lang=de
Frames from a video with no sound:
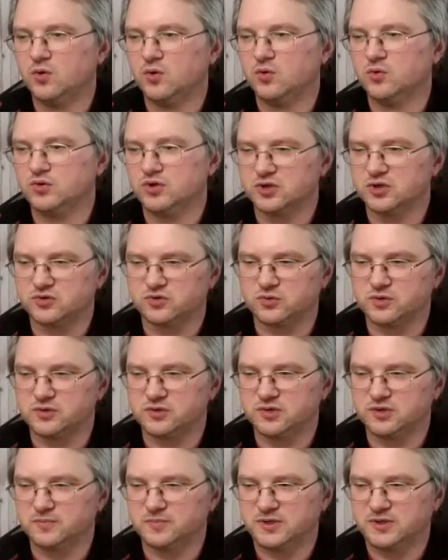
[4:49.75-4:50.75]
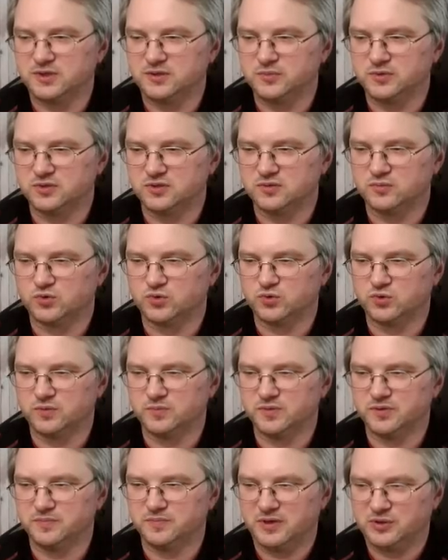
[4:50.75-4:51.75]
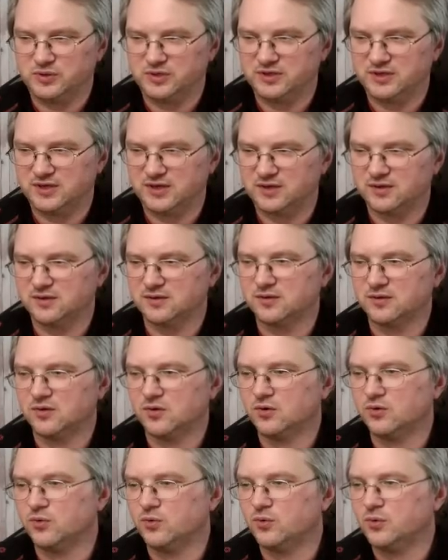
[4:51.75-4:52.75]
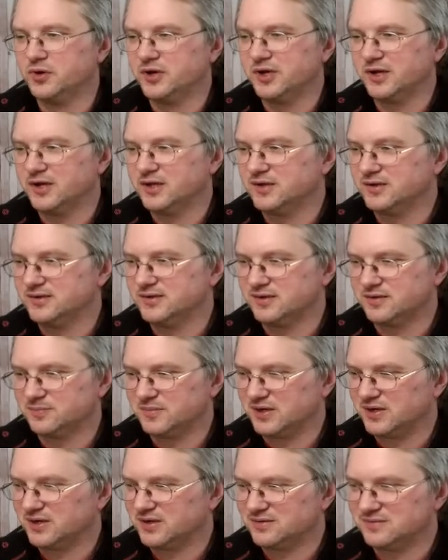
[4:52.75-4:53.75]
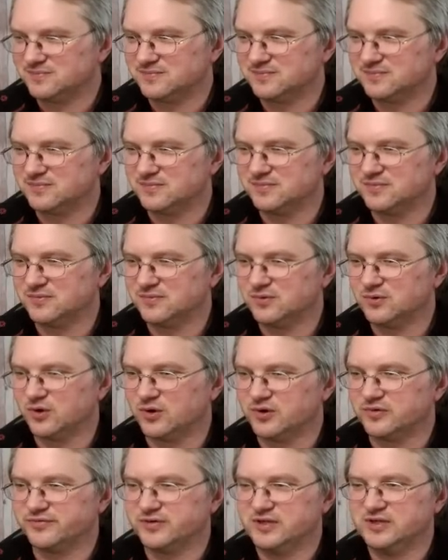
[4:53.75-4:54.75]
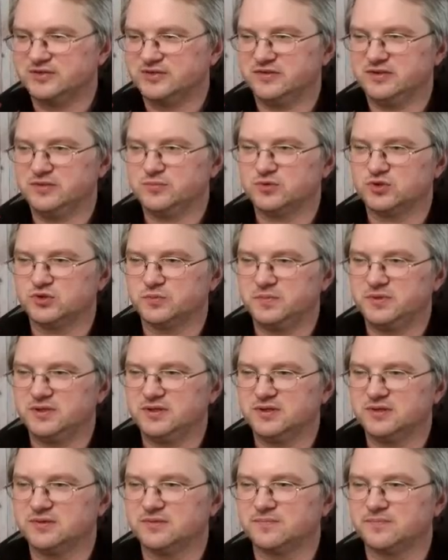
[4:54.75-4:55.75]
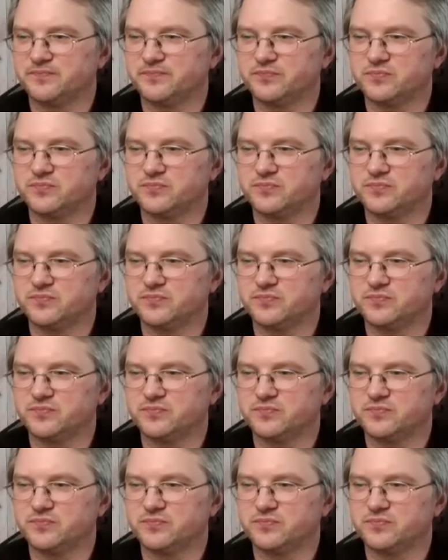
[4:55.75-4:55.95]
Und jetzt sollte ich mal mit dem Turm den Bauern decken oder endlich mal Läufer E7 spielen.